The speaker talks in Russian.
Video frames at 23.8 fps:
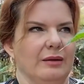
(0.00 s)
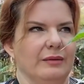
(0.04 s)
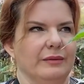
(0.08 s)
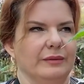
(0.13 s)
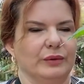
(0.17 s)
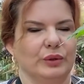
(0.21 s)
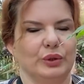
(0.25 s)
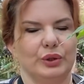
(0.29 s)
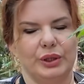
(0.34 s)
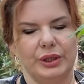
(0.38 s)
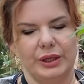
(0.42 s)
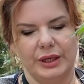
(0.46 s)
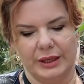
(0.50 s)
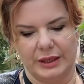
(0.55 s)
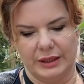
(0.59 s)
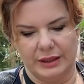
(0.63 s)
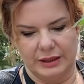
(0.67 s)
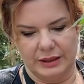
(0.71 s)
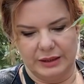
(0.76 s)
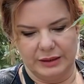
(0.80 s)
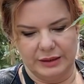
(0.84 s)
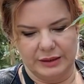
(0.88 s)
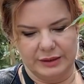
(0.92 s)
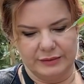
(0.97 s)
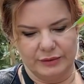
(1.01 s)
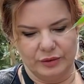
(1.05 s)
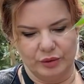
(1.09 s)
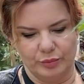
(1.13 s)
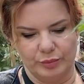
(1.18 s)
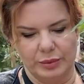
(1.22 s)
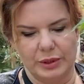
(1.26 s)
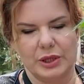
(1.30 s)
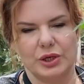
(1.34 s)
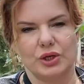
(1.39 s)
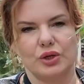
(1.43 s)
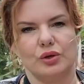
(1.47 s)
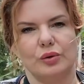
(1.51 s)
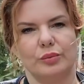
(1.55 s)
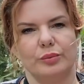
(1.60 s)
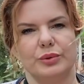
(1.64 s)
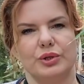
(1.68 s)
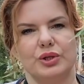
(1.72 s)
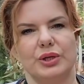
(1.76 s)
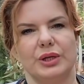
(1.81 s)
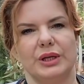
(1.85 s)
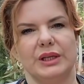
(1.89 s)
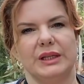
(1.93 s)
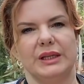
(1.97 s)
Вот я на своем большом
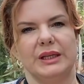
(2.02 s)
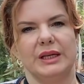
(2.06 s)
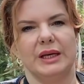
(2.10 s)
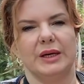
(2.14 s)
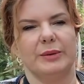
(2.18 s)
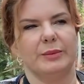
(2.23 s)
черенке